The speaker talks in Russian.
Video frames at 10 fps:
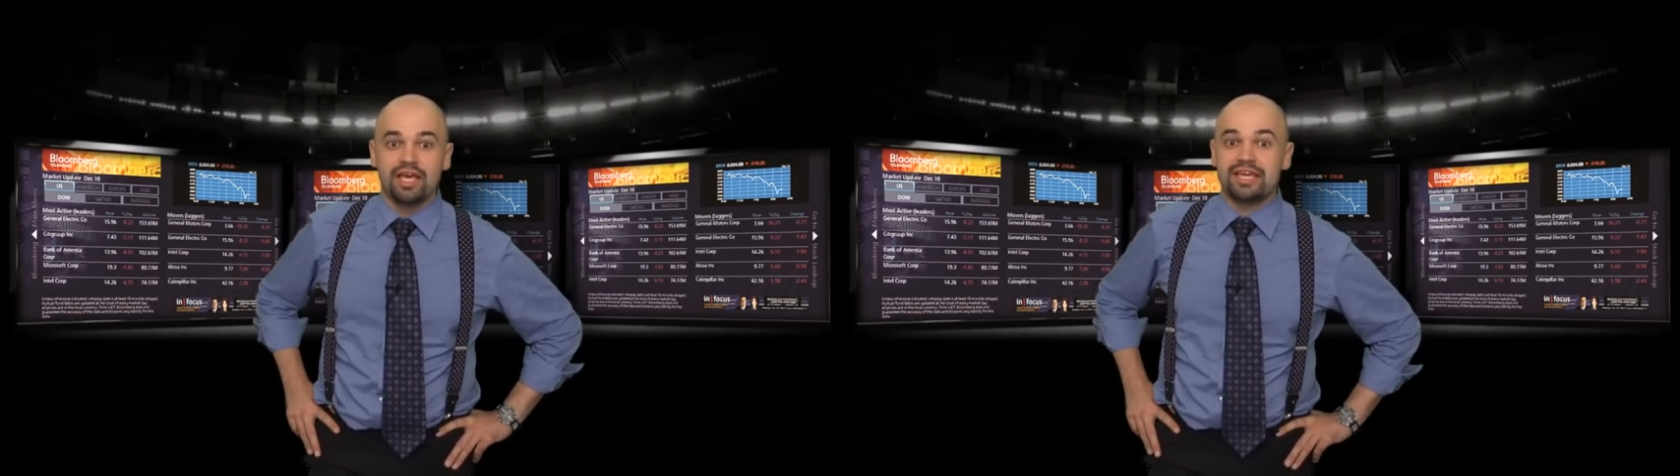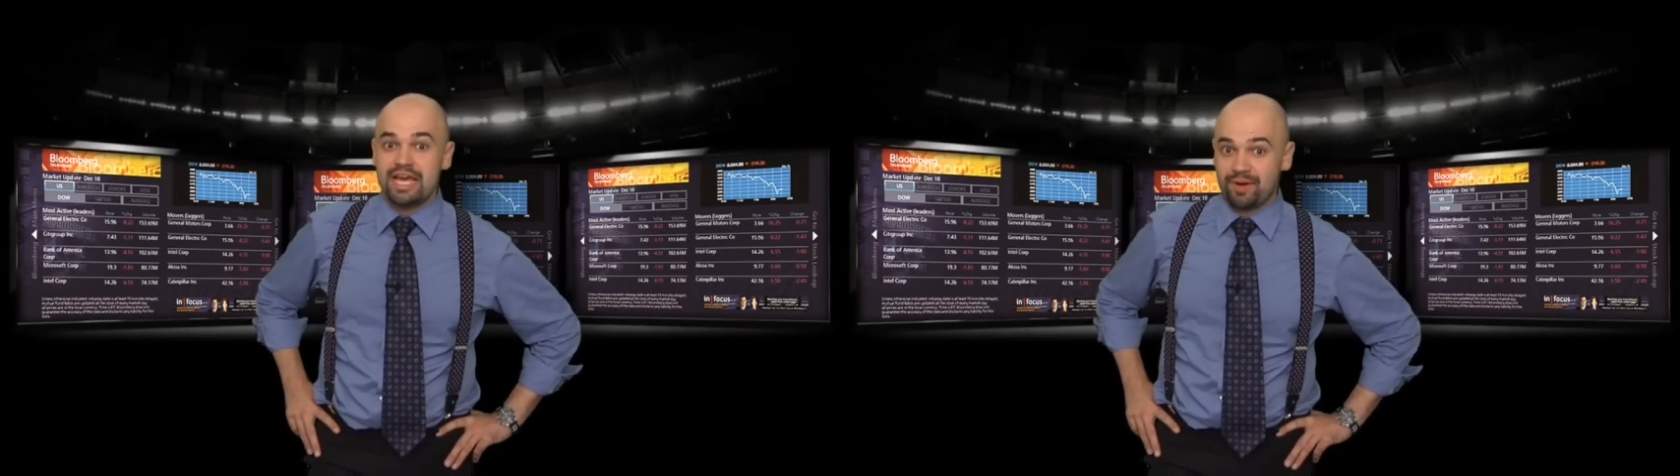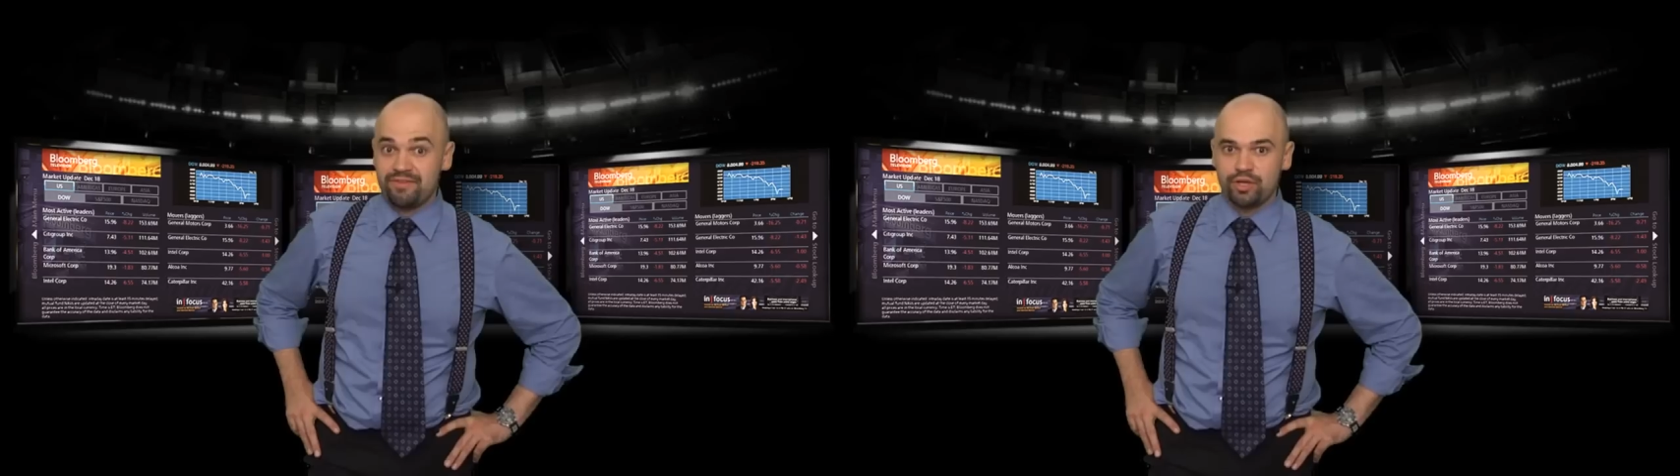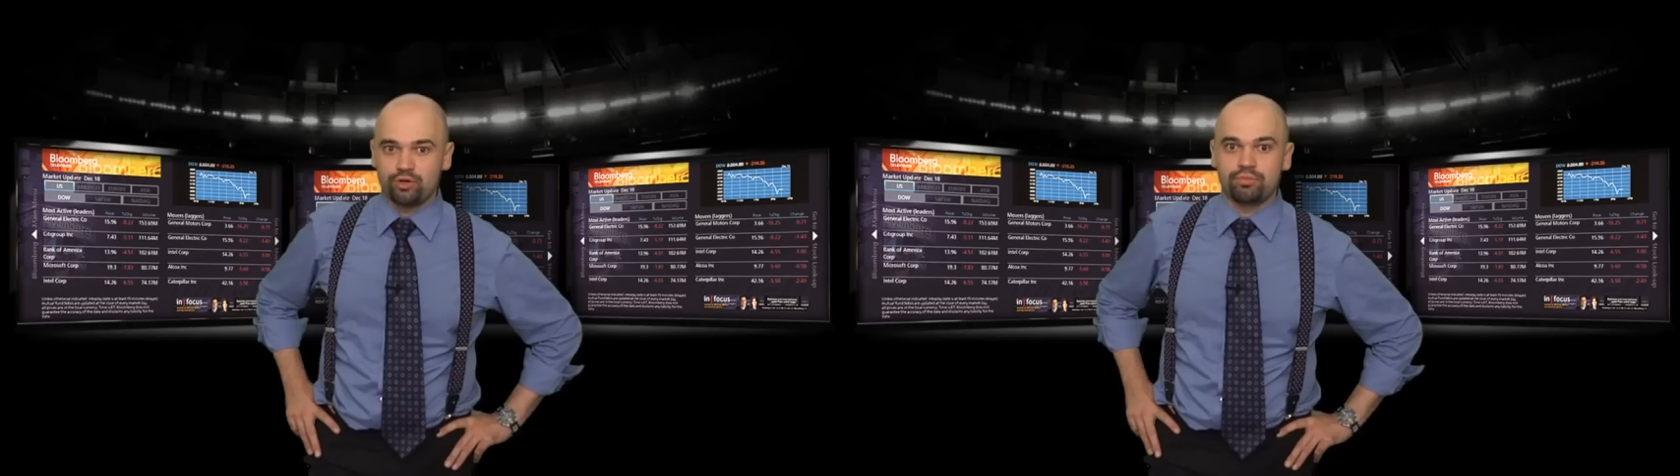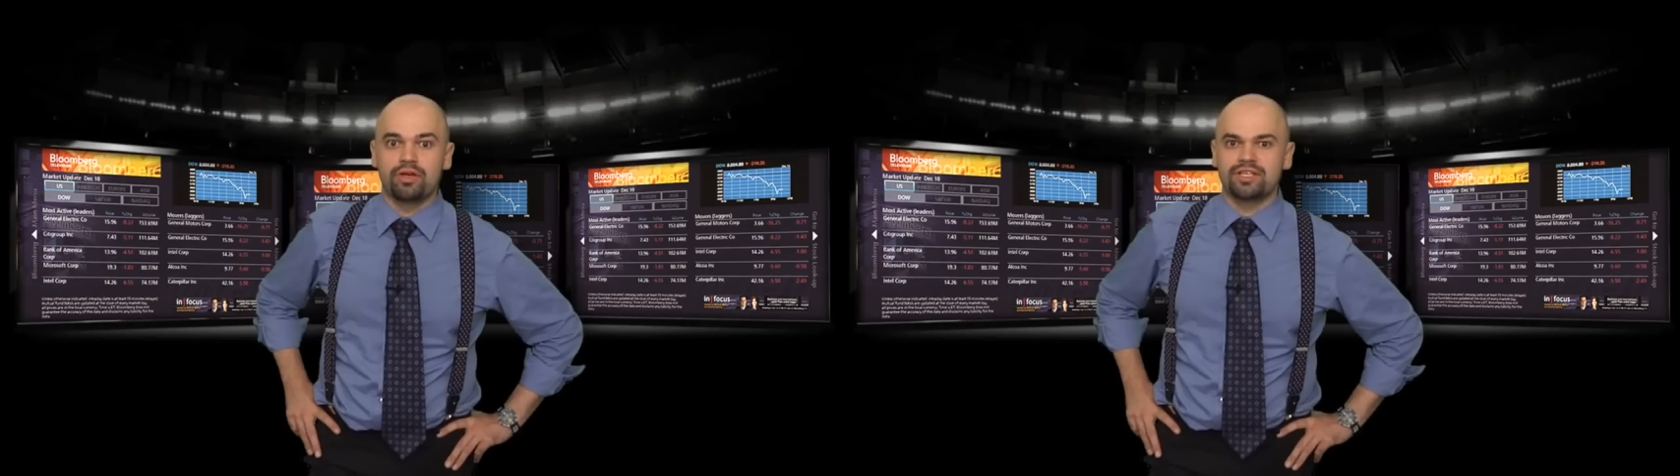Я проверю.
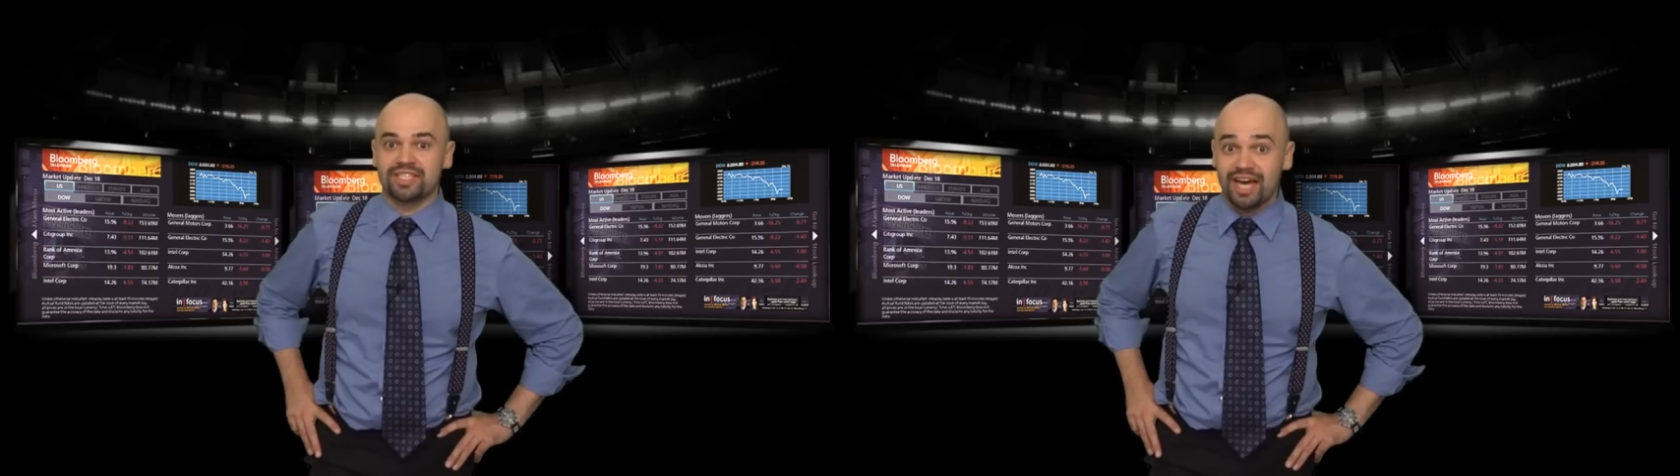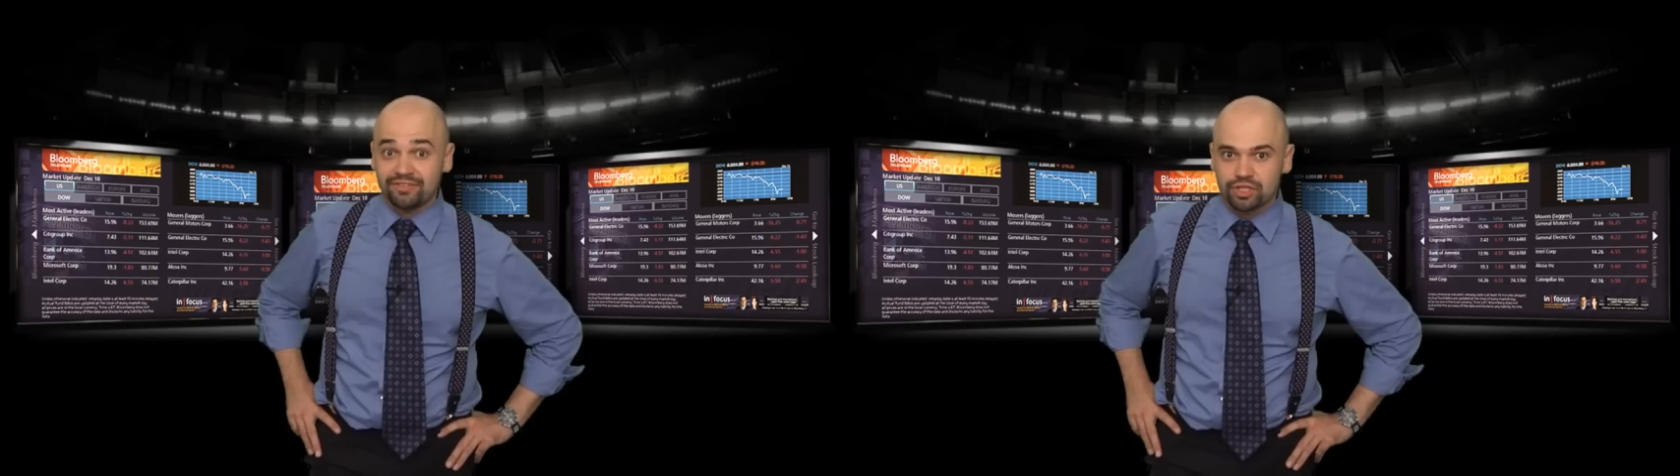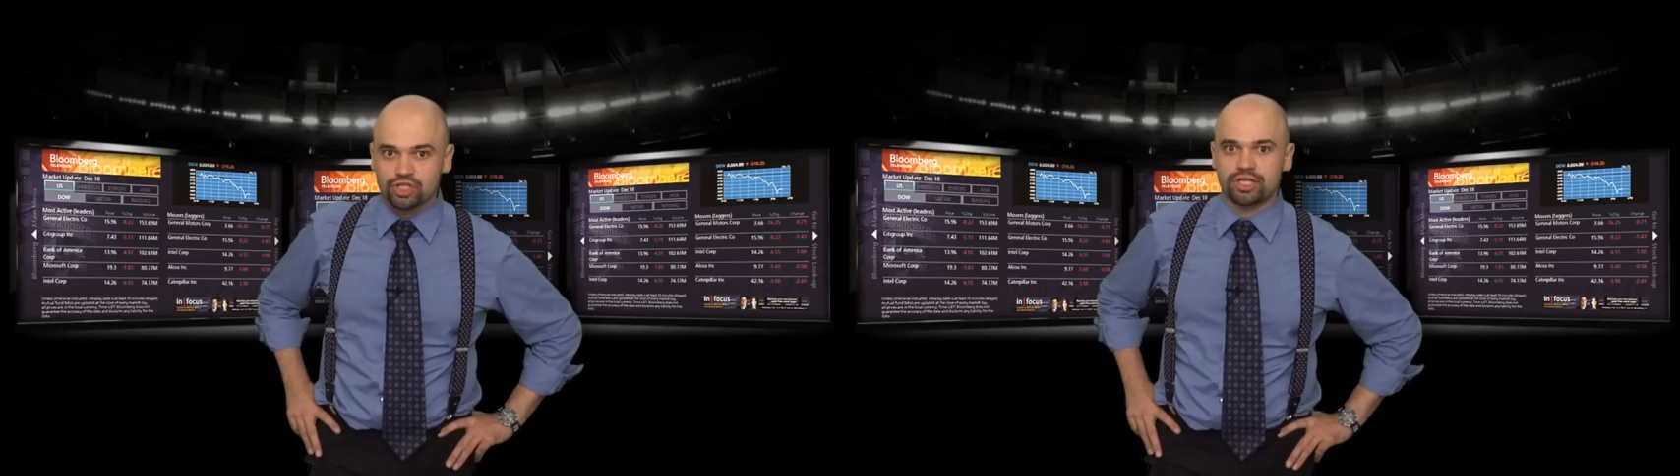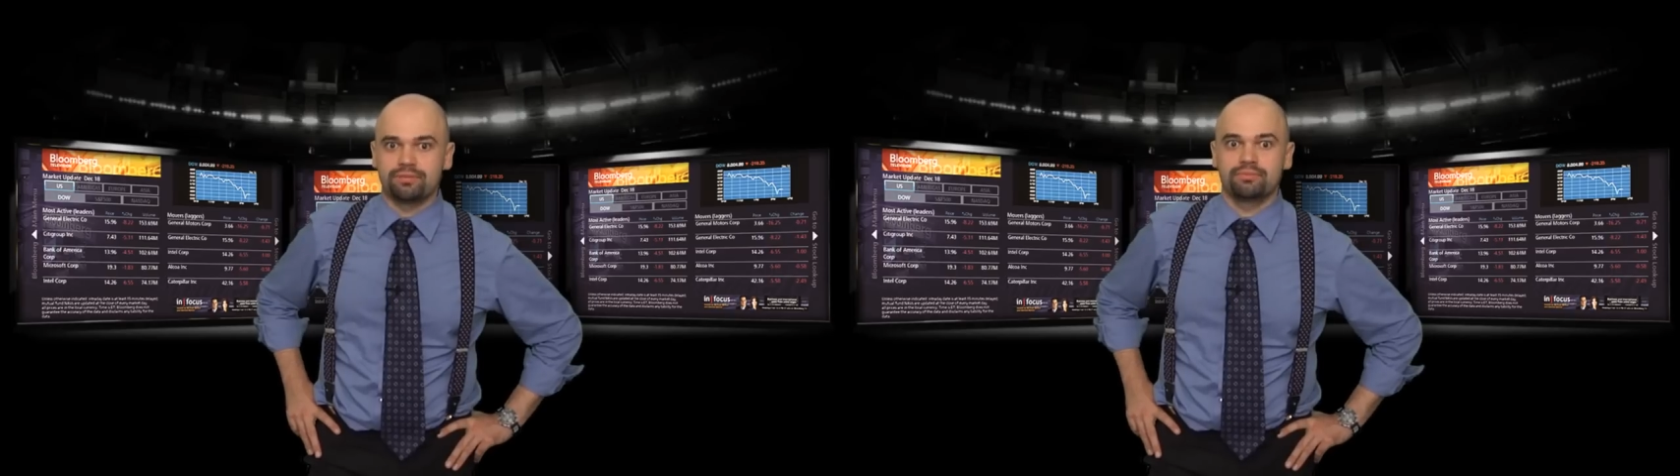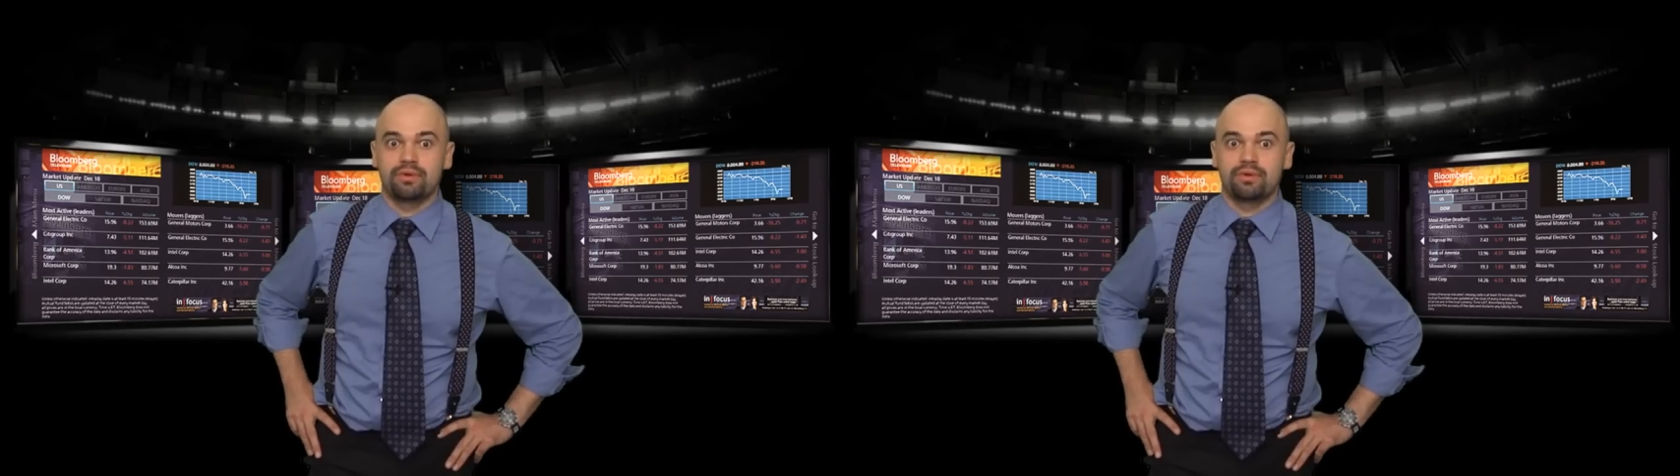Завтра же.